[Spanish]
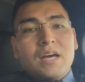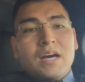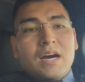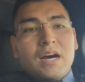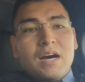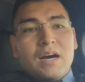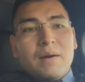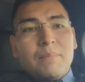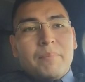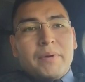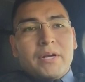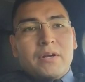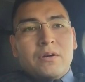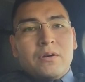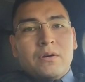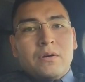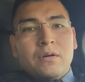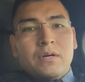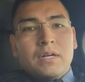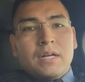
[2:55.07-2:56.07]
Ah,
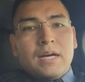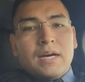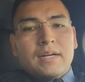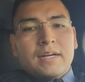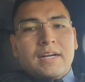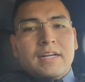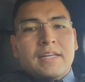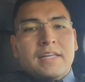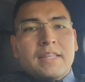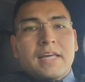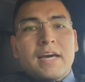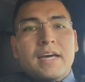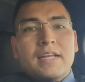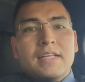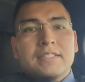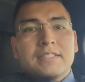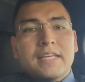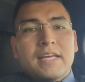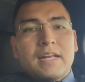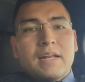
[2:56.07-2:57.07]
pero la realidad
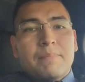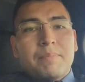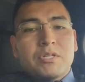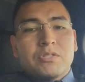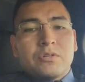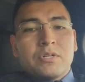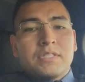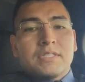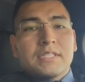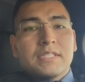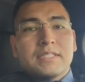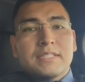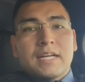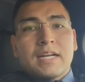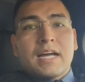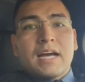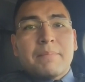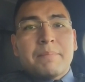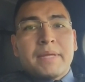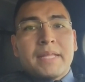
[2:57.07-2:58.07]
es que las personas que están
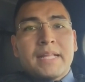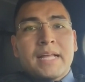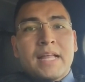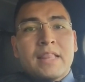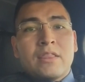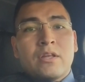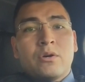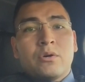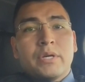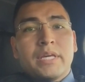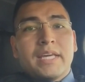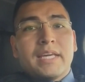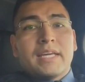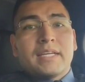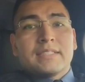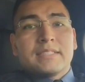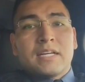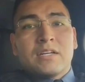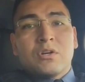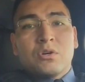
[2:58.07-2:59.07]
caminando y que
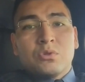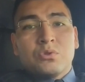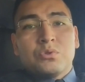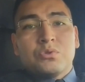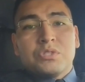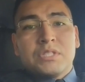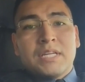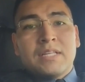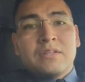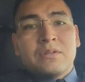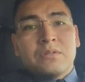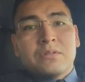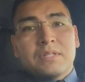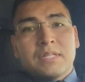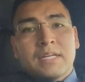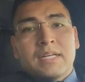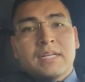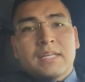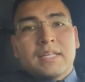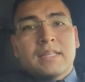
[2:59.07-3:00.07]
están conduciendo
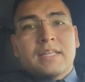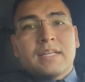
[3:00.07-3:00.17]
tienen que